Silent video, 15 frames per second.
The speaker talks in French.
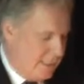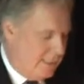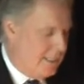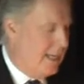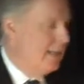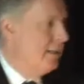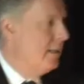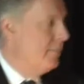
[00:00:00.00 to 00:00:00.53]
en
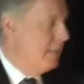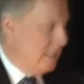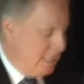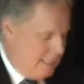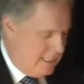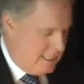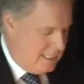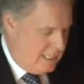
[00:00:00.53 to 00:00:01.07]
terre
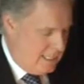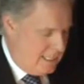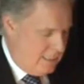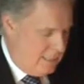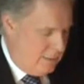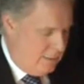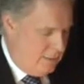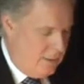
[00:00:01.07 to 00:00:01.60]
d'Amérique
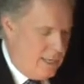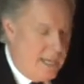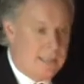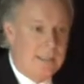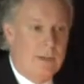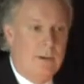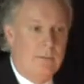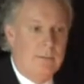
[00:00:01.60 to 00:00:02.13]
une
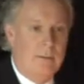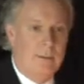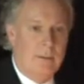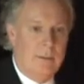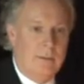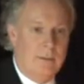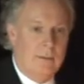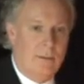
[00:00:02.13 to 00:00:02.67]
nation
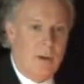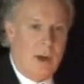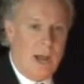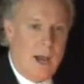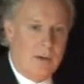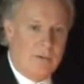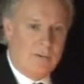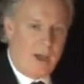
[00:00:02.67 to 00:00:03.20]
de langue